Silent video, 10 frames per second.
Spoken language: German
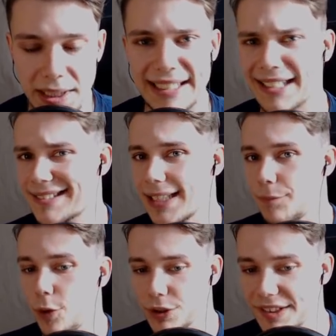Er hat Angst
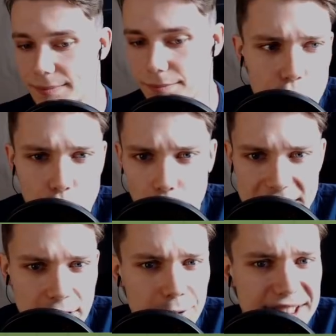gehabt vor uns. So,
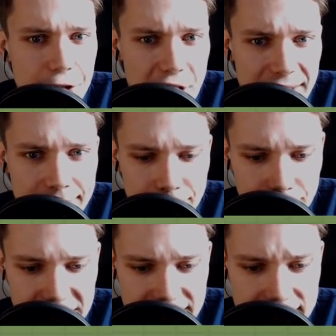jetzt können wir uns
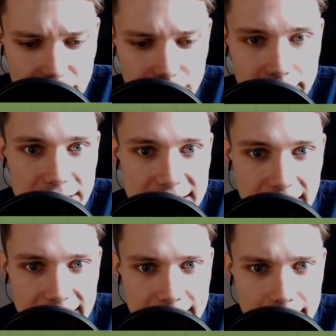entscheiden. Wir sind jetzt auf Level
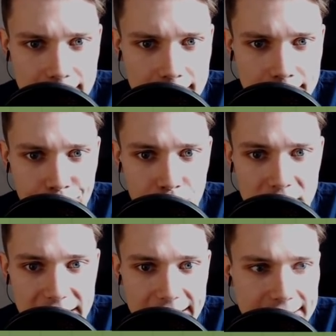3.
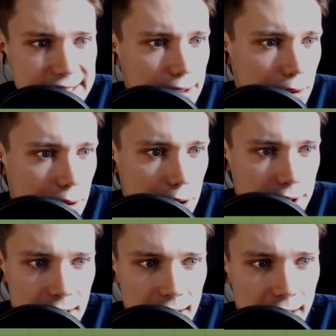Ähm, Keks
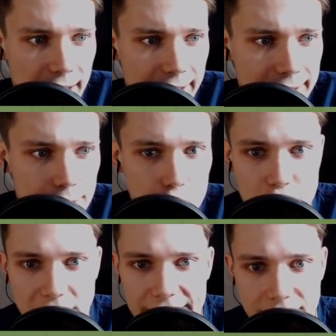oder eine
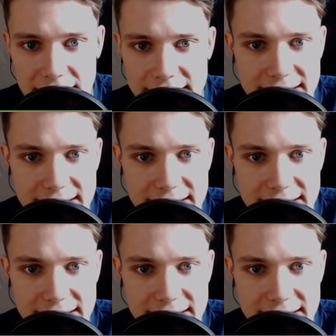Steinwand.